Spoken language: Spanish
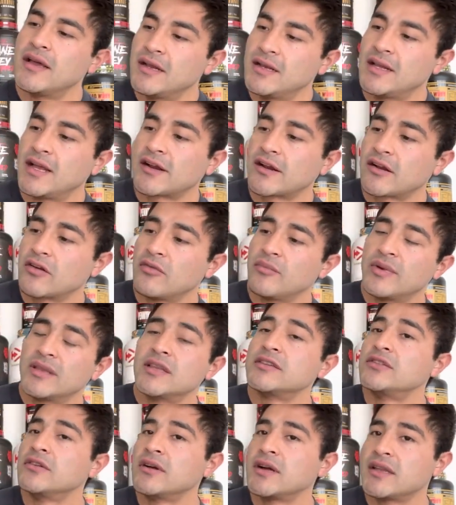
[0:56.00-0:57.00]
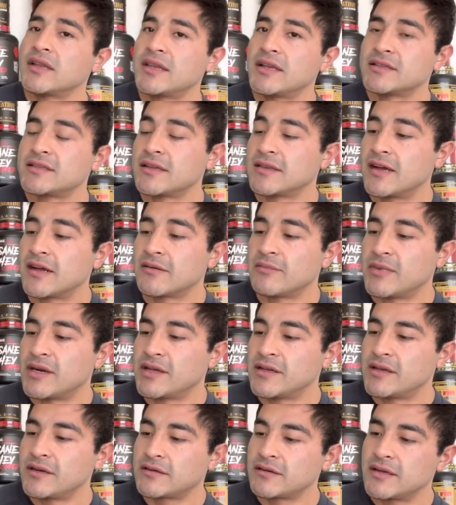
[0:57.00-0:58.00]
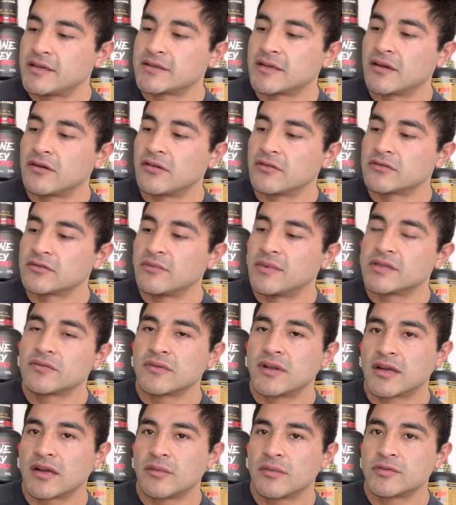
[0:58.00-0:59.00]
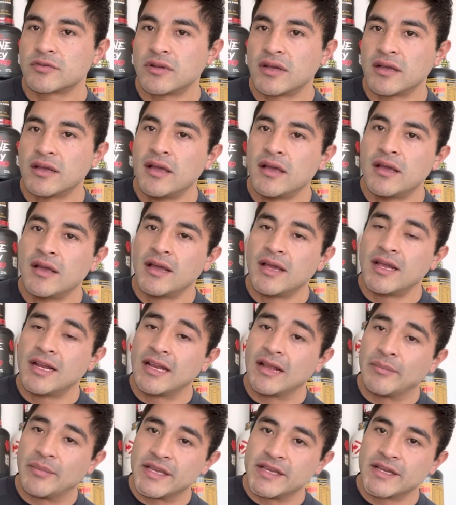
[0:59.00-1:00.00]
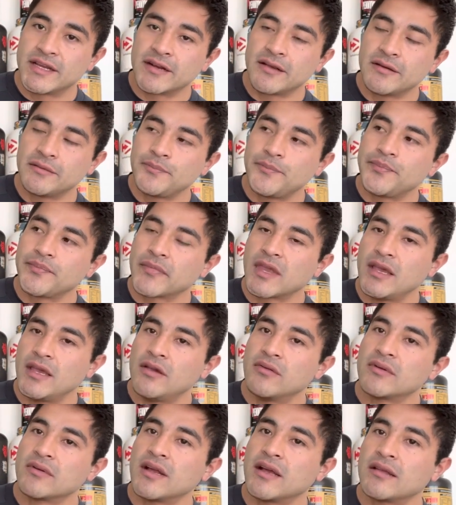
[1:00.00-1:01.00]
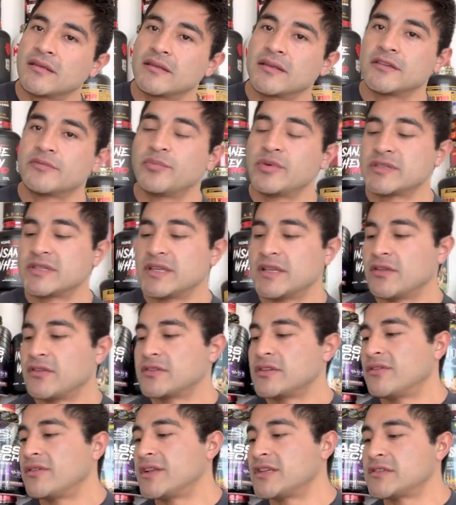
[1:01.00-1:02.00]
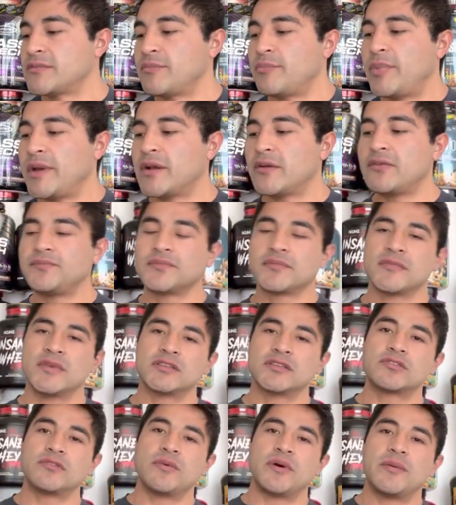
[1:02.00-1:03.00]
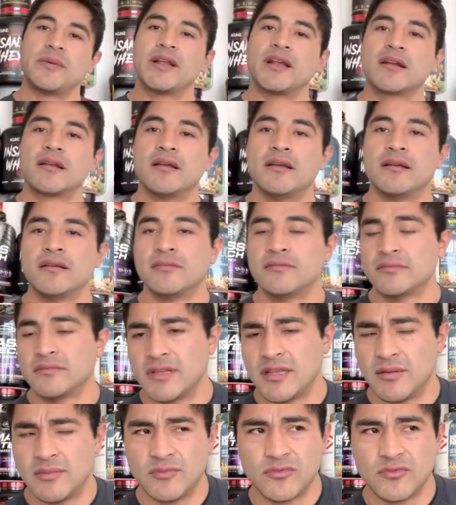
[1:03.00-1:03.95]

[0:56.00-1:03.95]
la recomendación que te hace Dark Matter es que consumas una cápsula en la mañana y una después de 12 horas, pero esto va a variar de